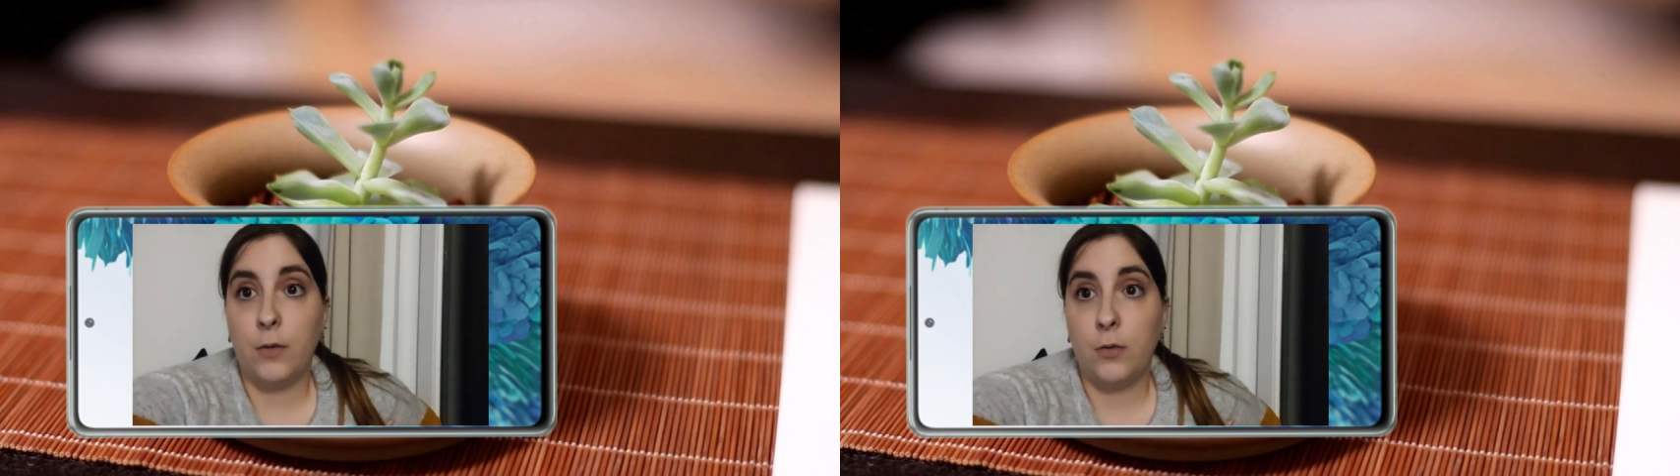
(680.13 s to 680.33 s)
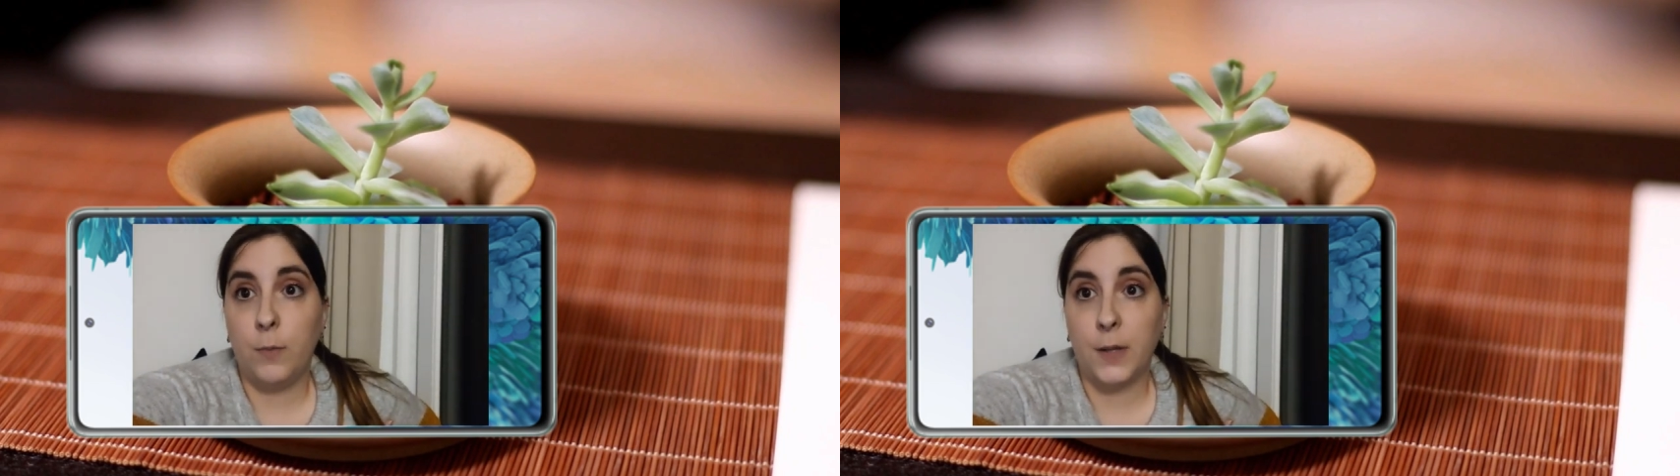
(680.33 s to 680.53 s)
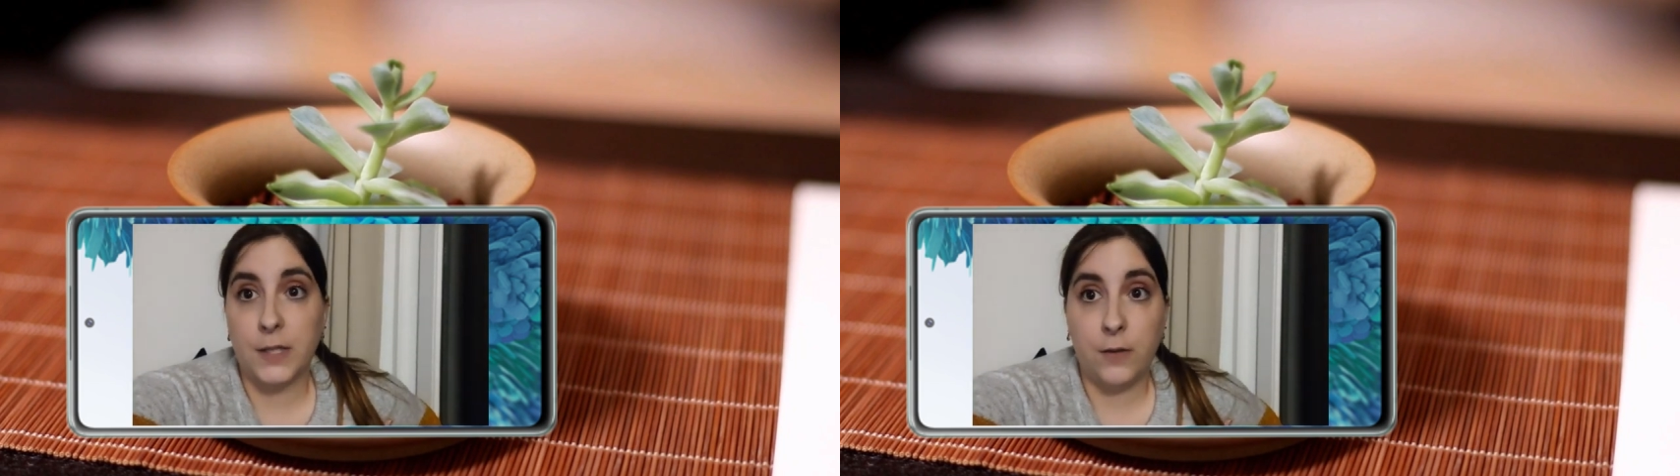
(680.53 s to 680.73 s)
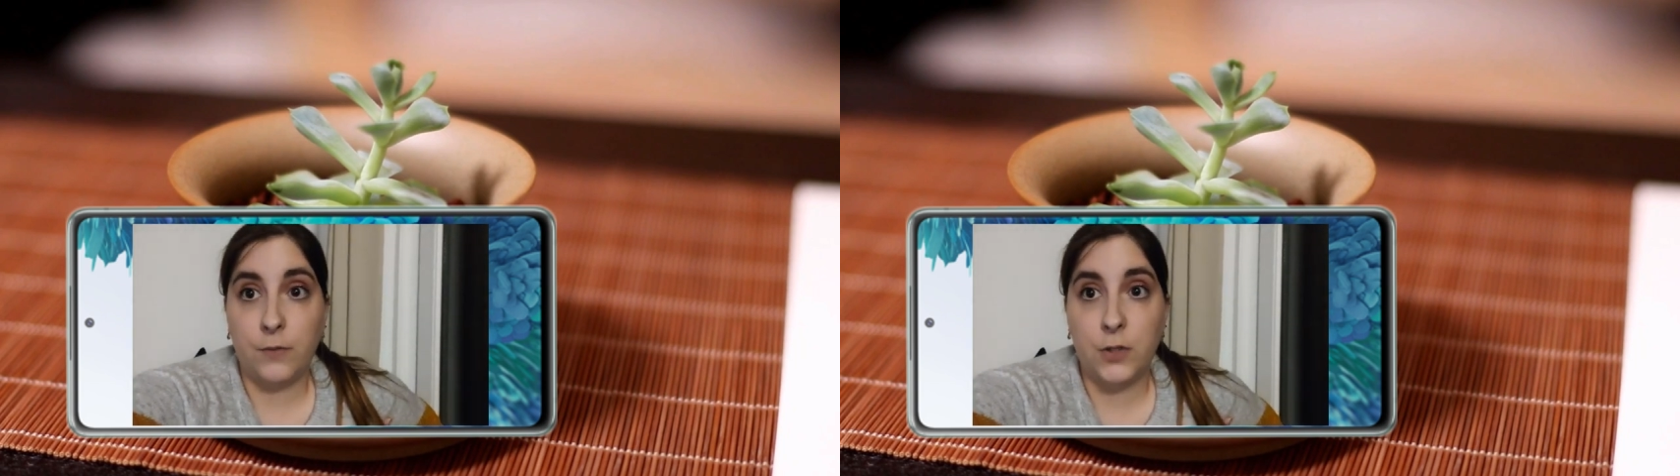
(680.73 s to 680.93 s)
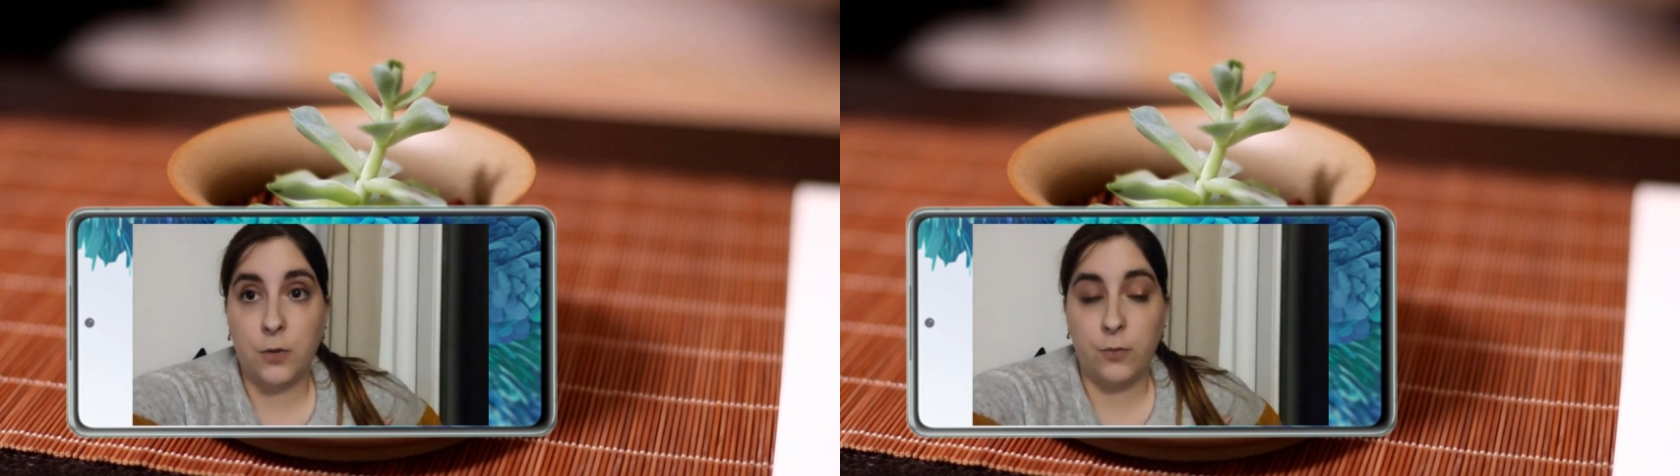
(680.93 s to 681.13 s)
le pire
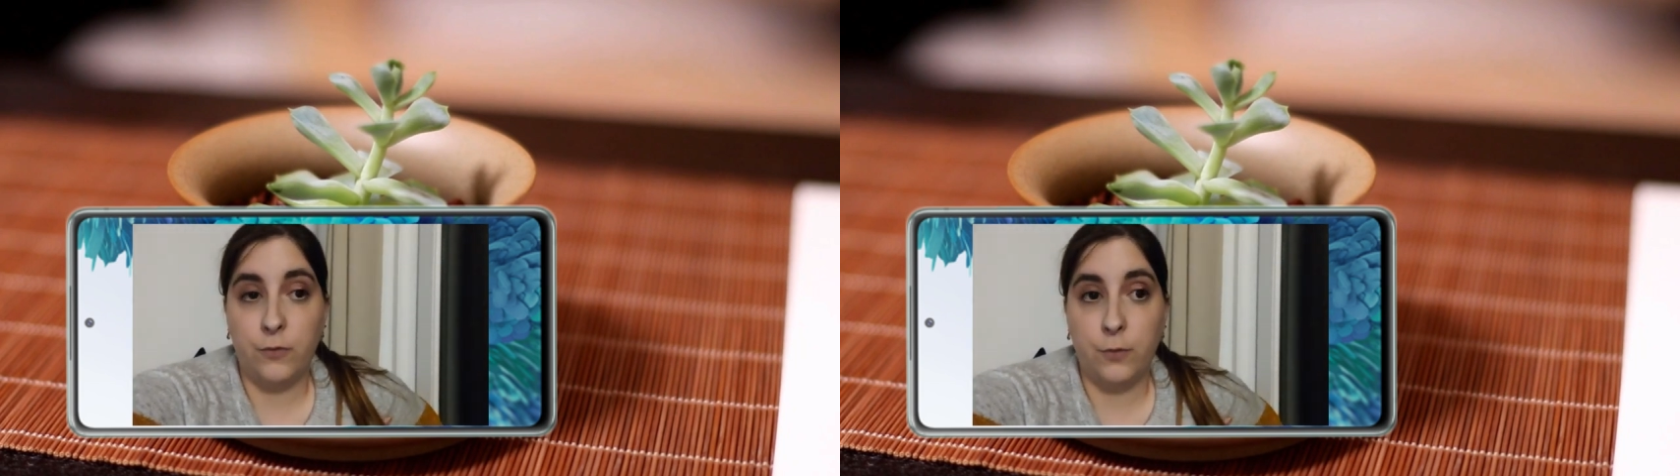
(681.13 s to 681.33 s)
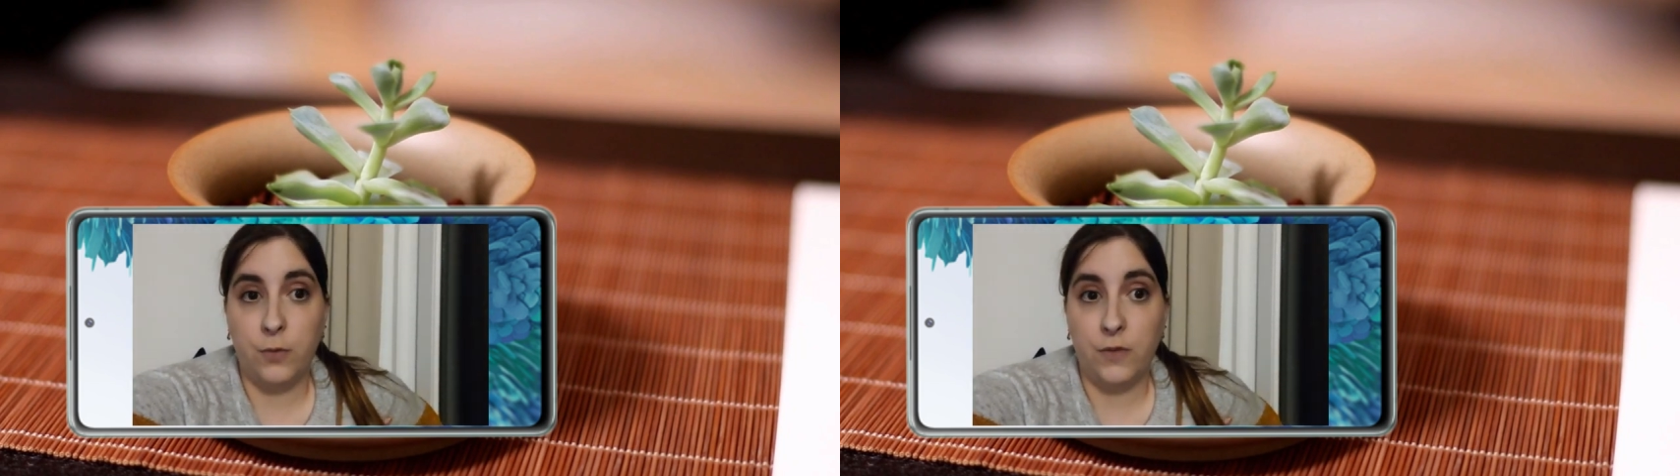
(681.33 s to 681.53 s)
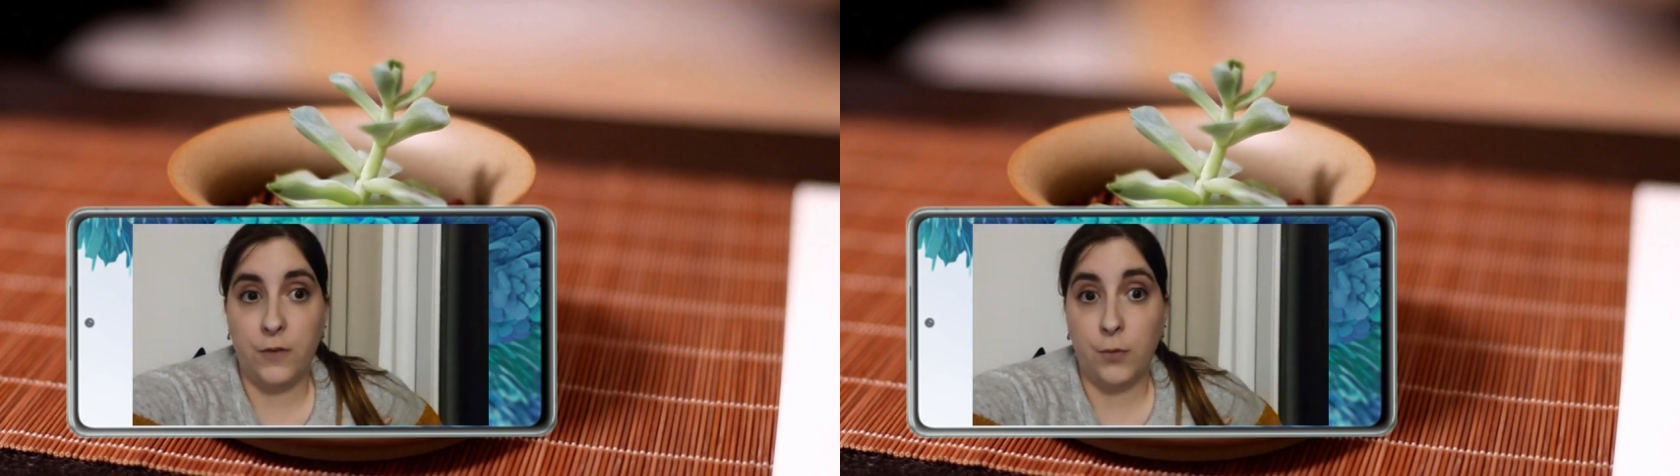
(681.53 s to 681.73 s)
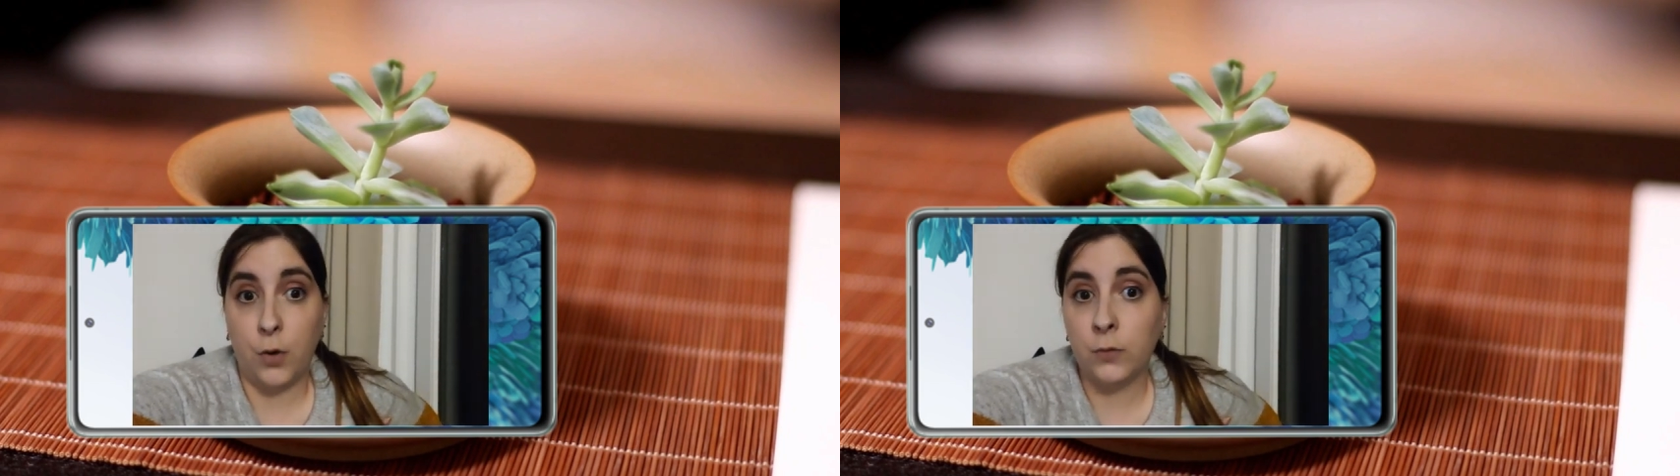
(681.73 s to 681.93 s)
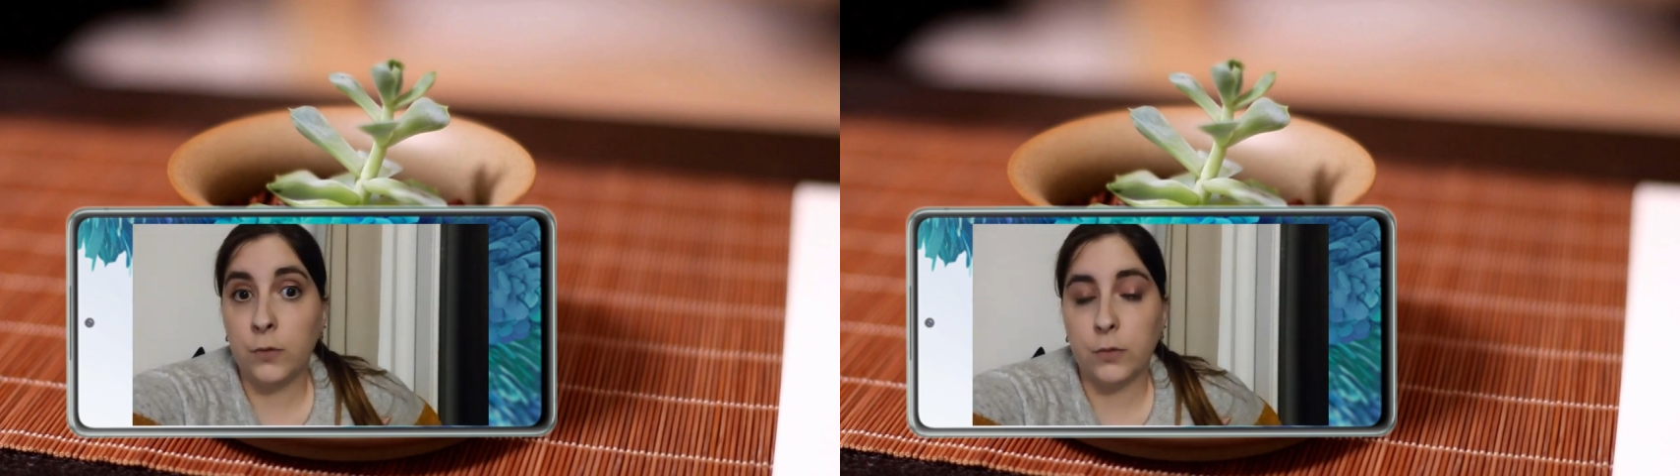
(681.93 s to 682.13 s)
service que vous, pouvez vous
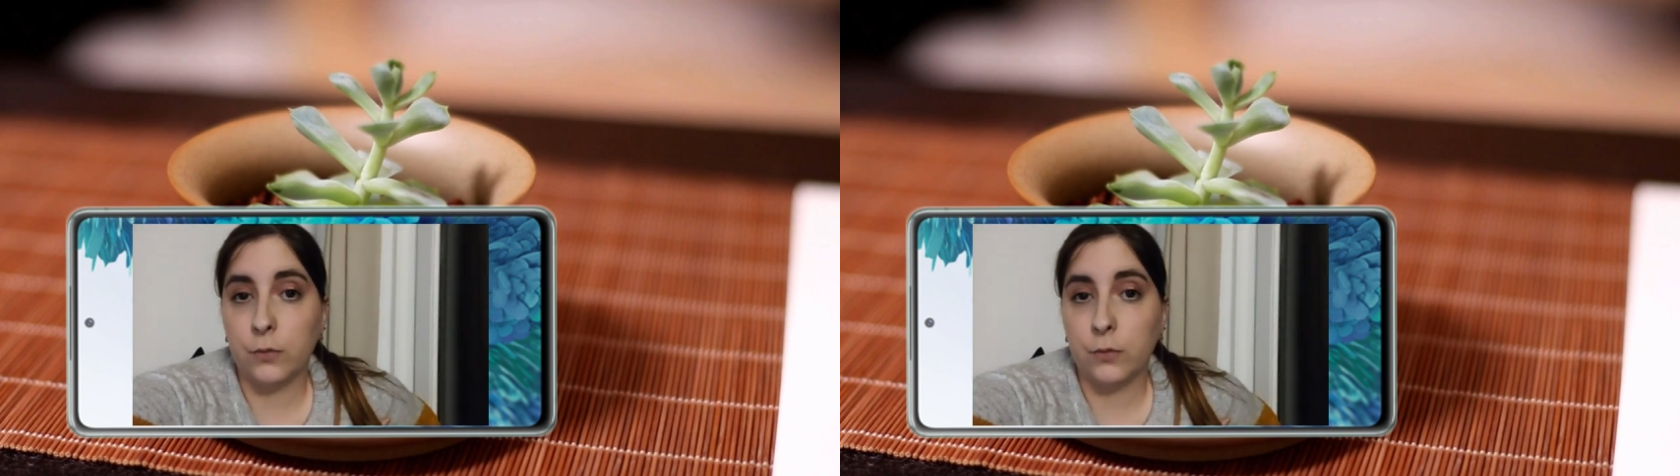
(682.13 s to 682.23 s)
rendre.